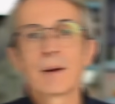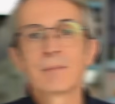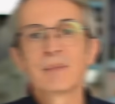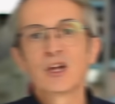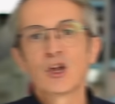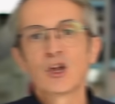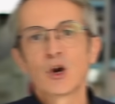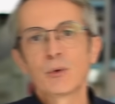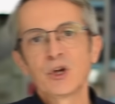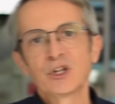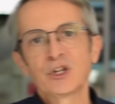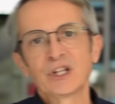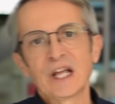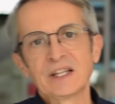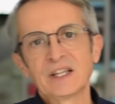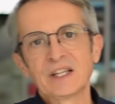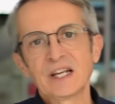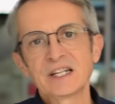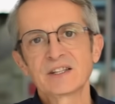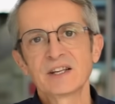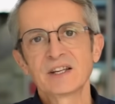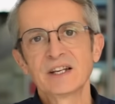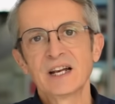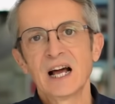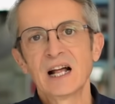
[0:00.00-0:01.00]
microbiota
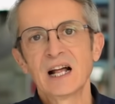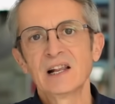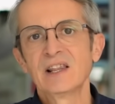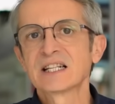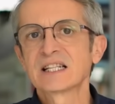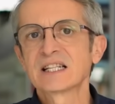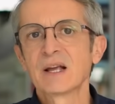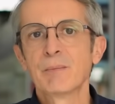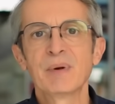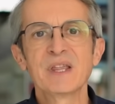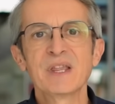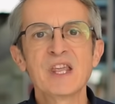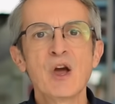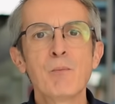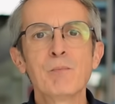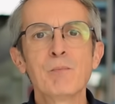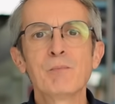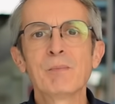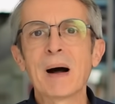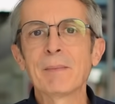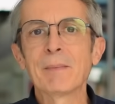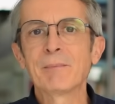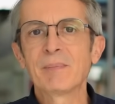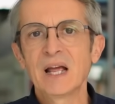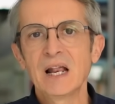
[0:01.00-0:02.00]
intestinal desempeña un
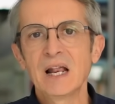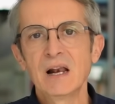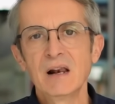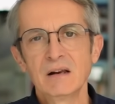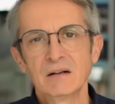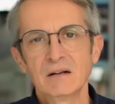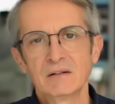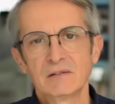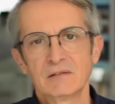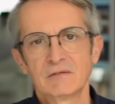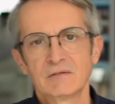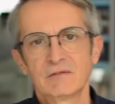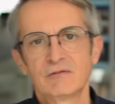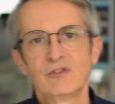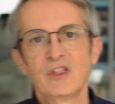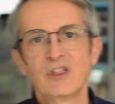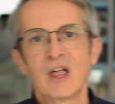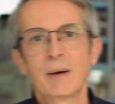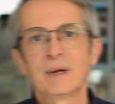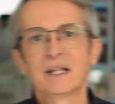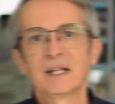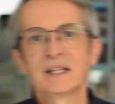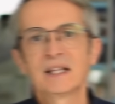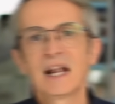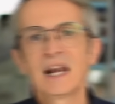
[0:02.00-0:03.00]
papel
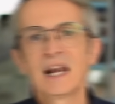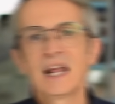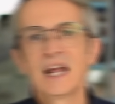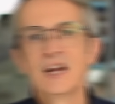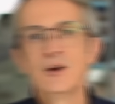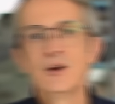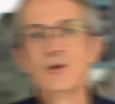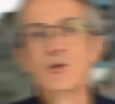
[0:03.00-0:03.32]
fundamental en